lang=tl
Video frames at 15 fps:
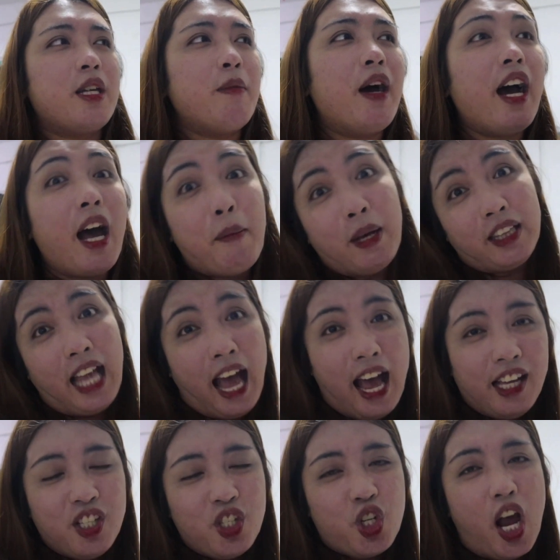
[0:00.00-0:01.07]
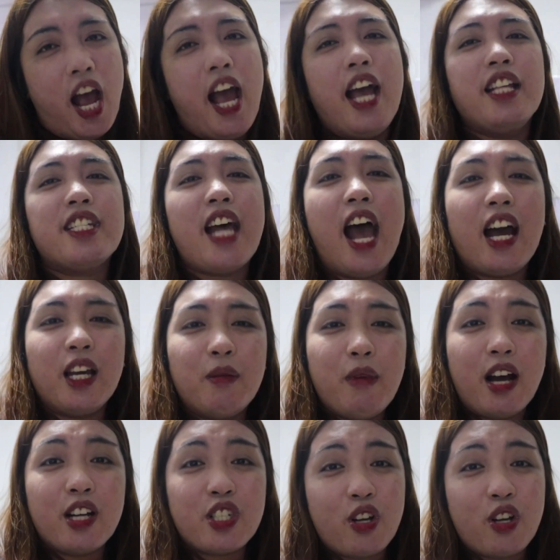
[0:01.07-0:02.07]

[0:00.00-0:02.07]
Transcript: sa mga kabataan dyan, sa aking mga